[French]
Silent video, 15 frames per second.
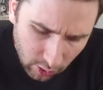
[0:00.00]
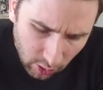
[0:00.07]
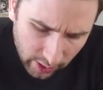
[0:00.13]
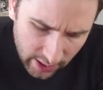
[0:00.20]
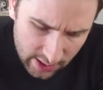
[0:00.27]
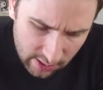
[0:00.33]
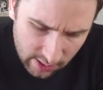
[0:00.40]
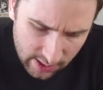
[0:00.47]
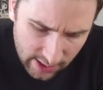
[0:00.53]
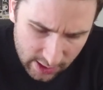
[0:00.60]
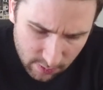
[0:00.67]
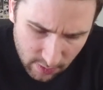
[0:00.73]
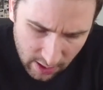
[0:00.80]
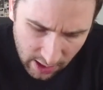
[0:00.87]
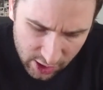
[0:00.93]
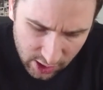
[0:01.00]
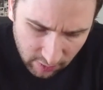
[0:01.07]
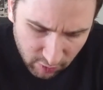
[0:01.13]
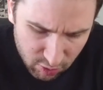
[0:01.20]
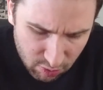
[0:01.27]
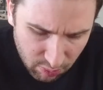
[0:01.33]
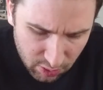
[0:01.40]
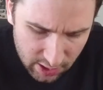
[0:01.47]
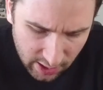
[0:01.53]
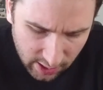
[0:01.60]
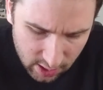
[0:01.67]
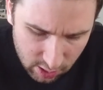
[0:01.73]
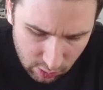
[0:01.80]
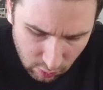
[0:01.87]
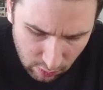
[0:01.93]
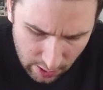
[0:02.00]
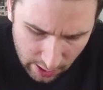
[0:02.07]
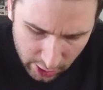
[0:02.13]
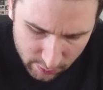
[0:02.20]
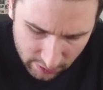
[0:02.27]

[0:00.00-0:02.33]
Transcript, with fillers: Dans quel sens ça se met À chaque fois, je me pose la question,